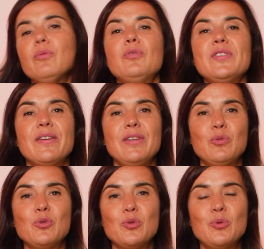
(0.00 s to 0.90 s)
Vous avez
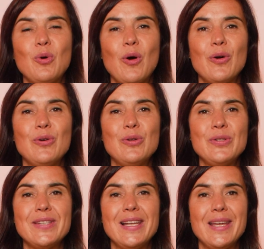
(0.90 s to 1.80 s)
toujours le
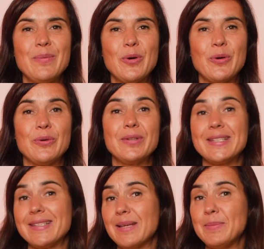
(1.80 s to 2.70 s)
célèbre
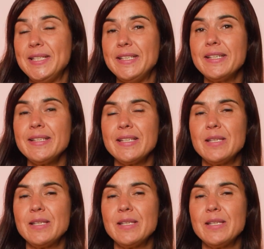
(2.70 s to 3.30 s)
sablier